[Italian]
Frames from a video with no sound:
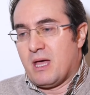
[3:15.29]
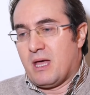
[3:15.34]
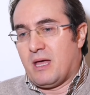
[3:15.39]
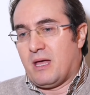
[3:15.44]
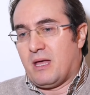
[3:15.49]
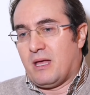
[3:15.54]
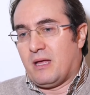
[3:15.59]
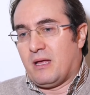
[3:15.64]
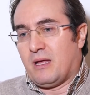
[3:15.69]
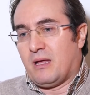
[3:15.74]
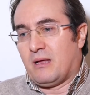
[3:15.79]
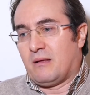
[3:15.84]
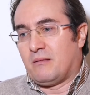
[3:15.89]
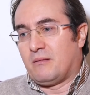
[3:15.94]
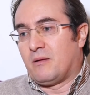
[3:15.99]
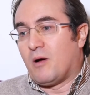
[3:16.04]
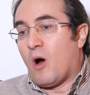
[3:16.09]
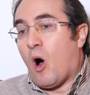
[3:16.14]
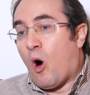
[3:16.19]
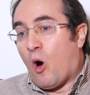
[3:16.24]
eh,
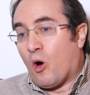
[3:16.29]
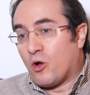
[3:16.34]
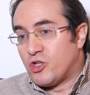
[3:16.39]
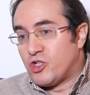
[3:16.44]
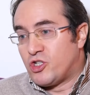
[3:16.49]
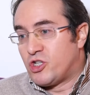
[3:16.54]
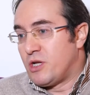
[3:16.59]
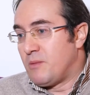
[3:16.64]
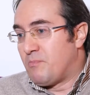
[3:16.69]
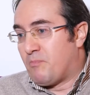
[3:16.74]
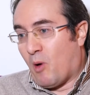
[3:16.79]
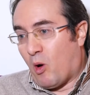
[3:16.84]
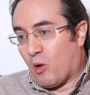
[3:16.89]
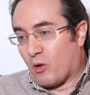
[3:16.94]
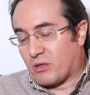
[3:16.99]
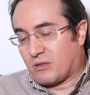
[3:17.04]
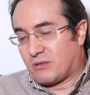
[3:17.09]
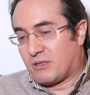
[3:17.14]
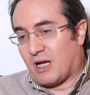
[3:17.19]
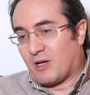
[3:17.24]
oggi
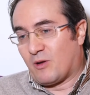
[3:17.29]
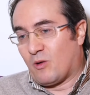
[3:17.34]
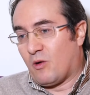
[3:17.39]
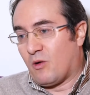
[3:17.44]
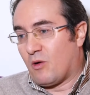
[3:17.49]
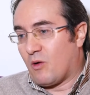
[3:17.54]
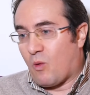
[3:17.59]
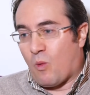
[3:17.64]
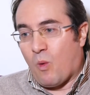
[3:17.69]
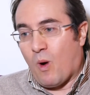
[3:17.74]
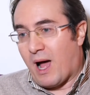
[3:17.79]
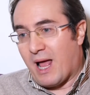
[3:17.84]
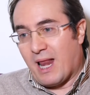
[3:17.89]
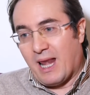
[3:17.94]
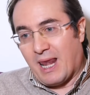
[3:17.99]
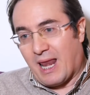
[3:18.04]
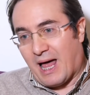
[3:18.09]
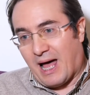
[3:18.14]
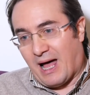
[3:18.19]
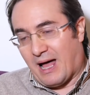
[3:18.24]
portano qua e
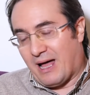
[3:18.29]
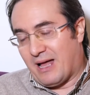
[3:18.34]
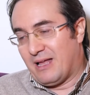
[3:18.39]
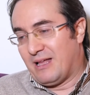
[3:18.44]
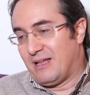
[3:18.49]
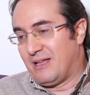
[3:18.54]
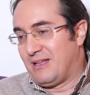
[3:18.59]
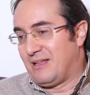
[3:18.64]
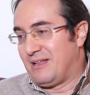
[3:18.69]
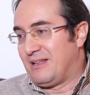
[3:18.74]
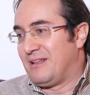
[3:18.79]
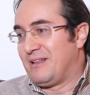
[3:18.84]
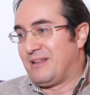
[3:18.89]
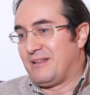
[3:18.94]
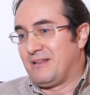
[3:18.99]
là eh,